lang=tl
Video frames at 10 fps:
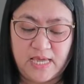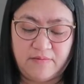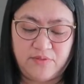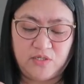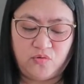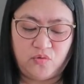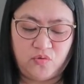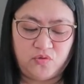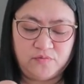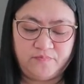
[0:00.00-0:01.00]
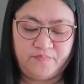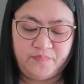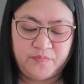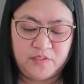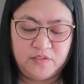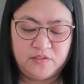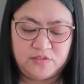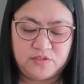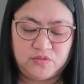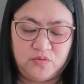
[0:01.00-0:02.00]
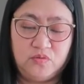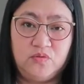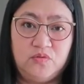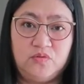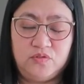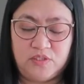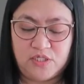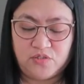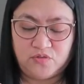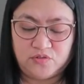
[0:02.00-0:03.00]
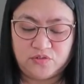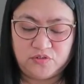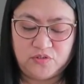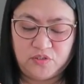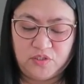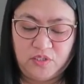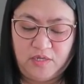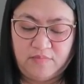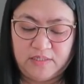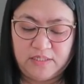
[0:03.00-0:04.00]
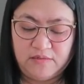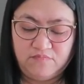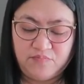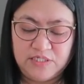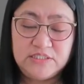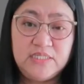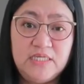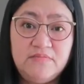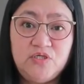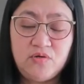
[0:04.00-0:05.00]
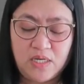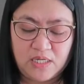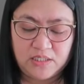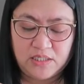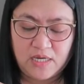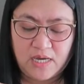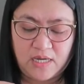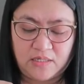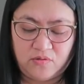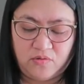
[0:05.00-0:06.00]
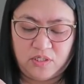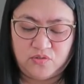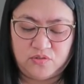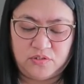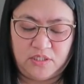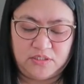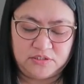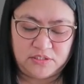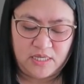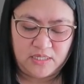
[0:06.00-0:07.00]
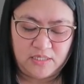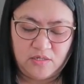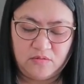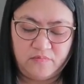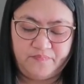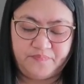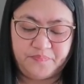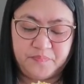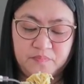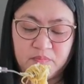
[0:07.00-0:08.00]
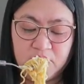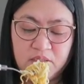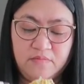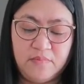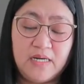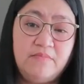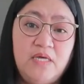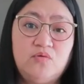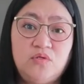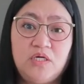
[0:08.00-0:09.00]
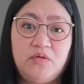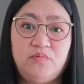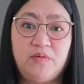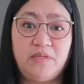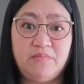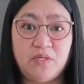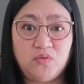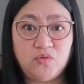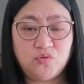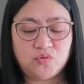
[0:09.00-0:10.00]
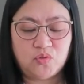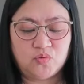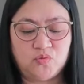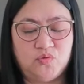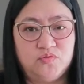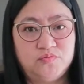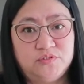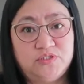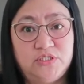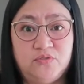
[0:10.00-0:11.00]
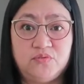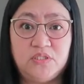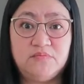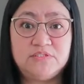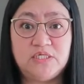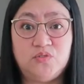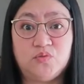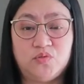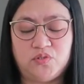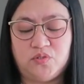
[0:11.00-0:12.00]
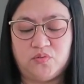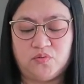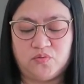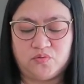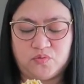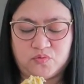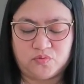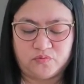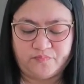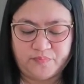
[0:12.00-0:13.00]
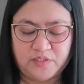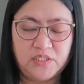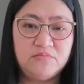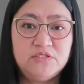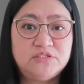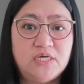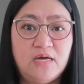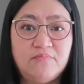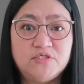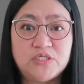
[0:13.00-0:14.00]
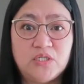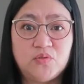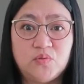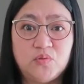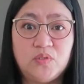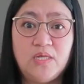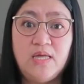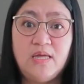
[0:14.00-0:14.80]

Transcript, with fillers: hubby ko. So, ngayon, magiging busy na naman yung aking araw ngayon, guys. Dahil marami akong gagawin. Mamaya magluluto ako. Shishare ko na naman sa inyo kung anong iluluto ko. Hindi naman siya masyadong